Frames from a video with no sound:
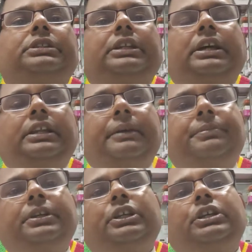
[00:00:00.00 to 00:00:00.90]
তাহলে
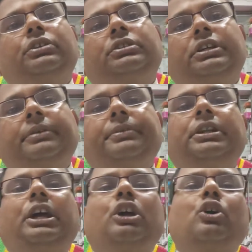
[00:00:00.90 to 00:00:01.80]
আপনাকে কি করতে হবে
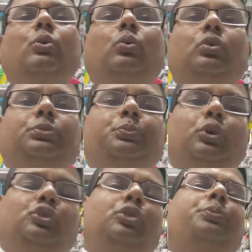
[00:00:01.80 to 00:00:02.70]
না ও
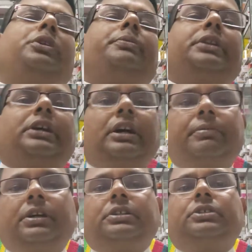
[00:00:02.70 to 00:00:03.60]
প্রচুর পরিমাণে
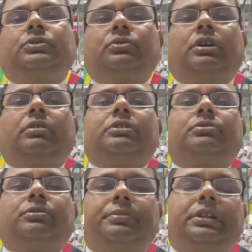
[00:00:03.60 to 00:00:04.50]
খাবার কিন্তু খাওয়া
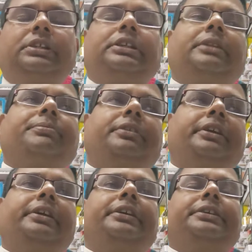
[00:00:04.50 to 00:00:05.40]
চলবে না যার ফলে
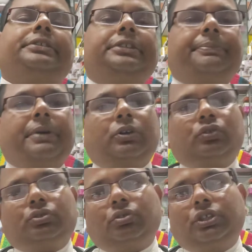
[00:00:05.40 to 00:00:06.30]
যে
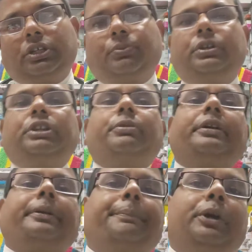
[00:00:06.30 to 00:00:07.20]
পাকস্থলীটা ফুল যেমন
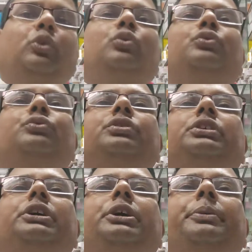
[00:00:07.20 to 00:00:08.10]
একটা বেলুন
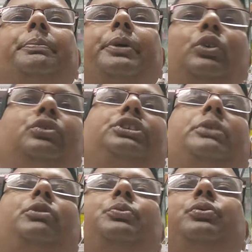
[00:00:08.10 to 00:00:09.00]
বেলুন
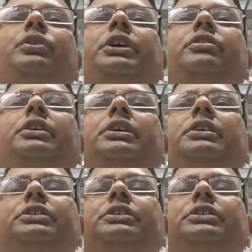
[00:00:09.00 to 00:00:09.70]
যেমন ফুলে ওঠে